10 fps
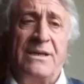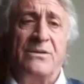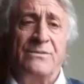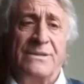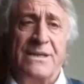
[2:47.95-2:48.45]
che
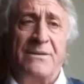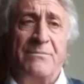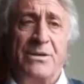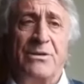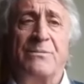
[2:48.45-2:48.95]
non
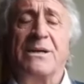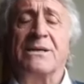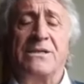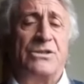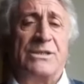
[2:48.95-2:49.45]
sembrano, ma
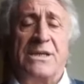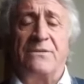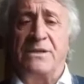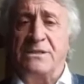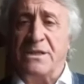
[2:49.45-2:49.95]
che ci
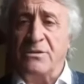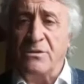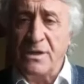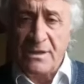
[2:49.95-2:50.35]
schiavizzano